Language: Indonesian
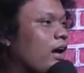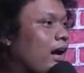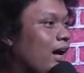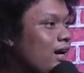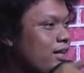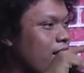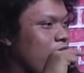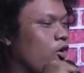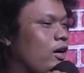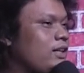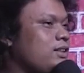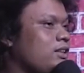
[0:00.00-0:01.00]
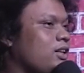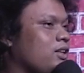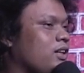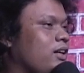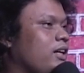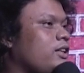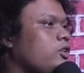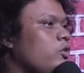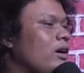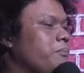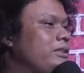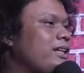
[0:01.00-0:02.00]
Karena jadi orang cacat, kita tuh
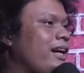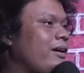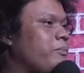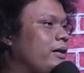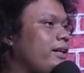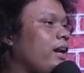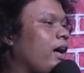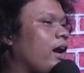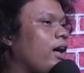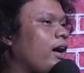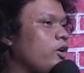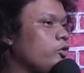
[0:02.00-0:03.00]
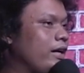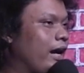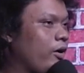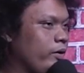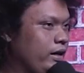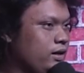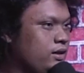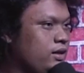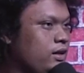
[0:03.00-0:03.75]
nggak bisa nikmatin hal-hal duniawi.